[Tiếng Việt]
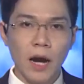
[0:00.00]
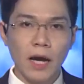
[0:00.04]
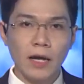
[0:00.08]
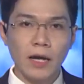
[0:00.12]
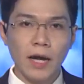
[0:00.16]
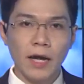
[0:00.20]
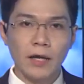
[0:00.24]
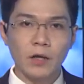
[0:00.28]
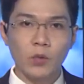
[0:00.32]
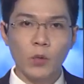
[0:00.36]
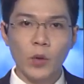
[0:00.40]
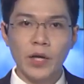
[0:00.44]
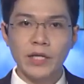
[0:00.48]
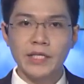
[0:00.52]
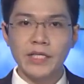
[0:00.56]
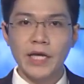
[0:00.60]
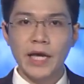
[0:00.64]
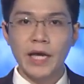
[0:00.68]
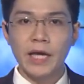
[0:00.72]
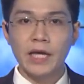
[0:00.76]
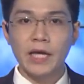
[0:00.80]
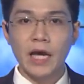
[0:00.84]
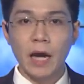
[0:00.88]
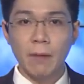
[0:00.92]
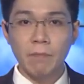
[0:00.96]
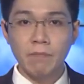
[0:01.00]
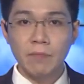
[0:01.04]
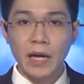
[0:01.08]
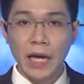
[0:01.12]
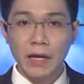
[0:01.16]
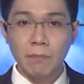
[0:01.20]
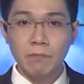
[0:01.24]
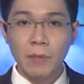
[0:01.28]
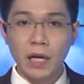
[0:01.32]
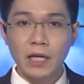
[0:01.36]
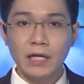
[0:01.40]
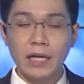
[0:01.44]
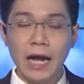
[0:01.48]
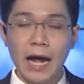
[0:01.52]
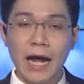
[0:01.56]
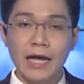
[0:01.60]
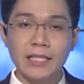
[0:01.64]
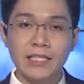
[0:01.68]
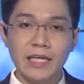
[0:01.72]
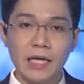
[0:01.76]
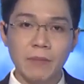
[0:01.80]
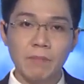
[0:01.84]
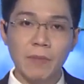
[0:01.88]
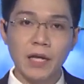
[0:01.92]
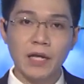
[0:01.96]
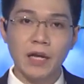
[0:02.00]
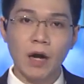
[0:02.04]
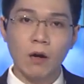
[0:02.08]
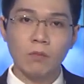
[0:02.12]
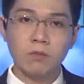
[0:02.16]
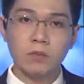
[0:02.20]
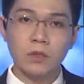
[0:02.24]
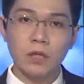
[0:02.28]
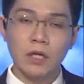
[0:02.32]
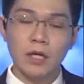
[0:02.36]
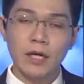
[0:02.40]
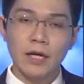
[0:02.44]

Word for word: ban hành quy chế cấm đánh bắt cá trên biển Đông.